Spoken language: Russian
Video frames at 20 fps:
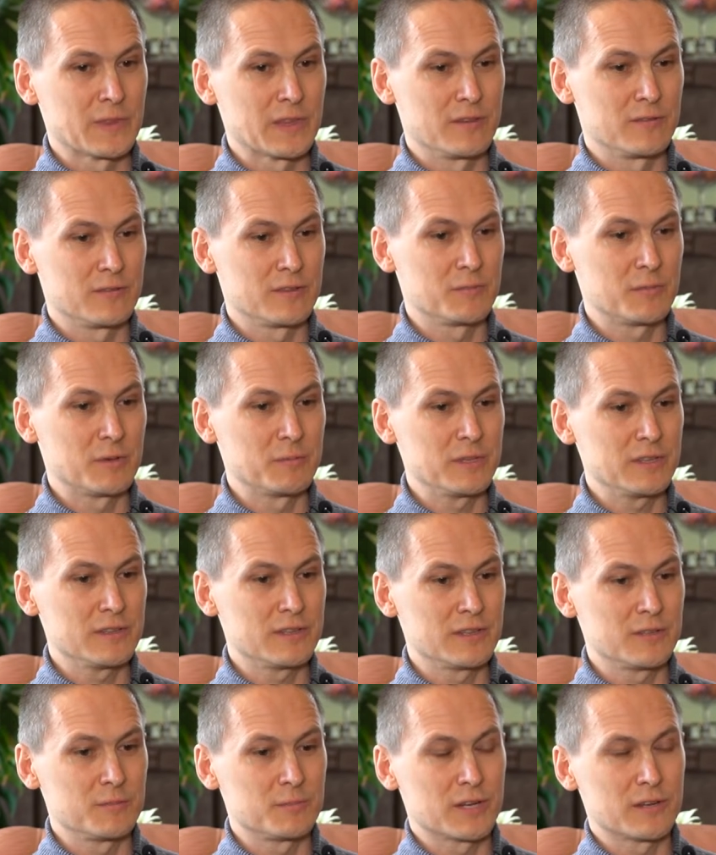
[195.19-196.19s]
И в эти
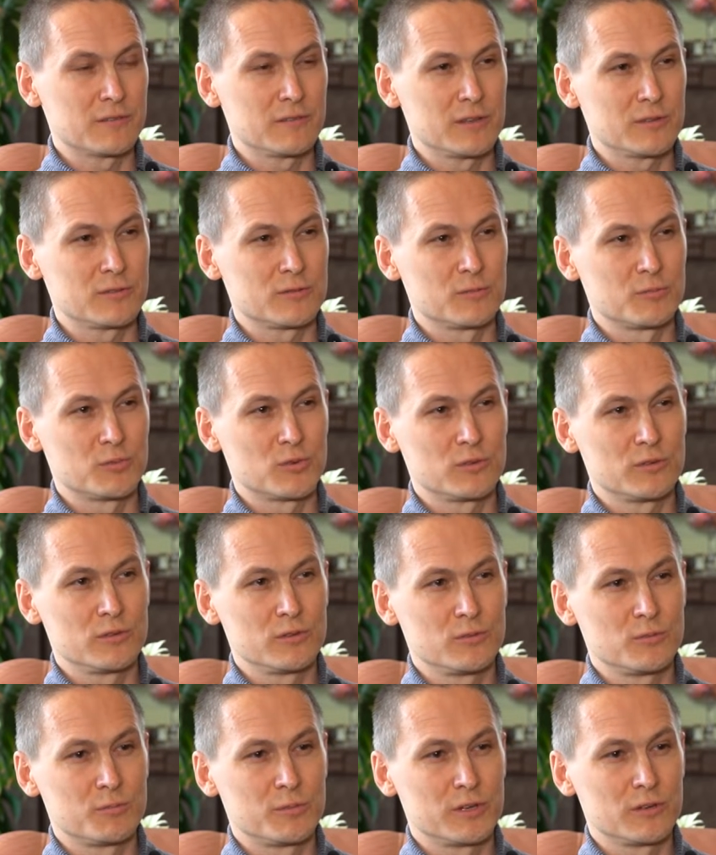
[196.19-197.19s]
моменты они проявляют свою
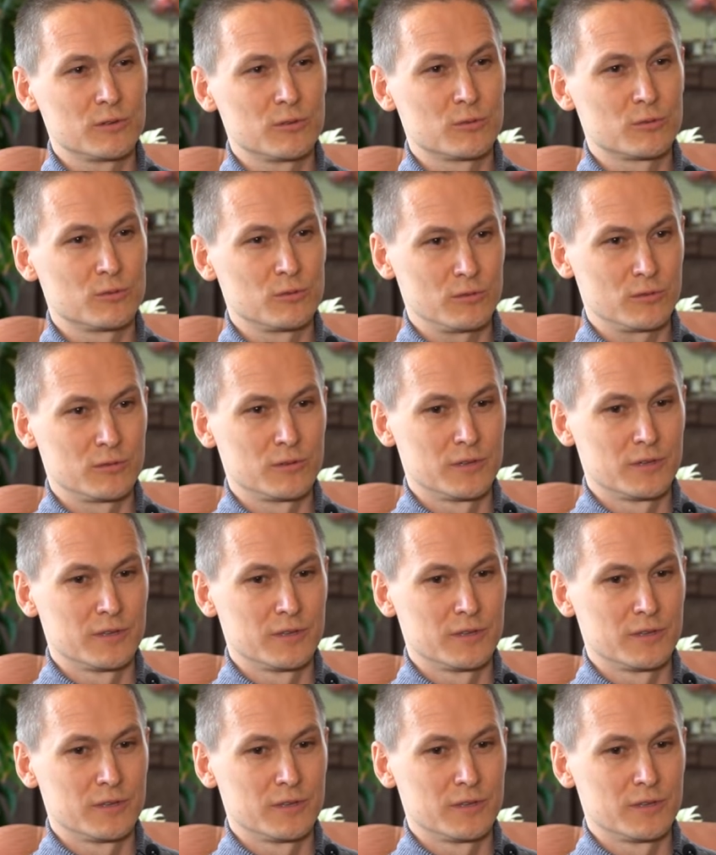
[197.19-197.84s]
подлинную природу.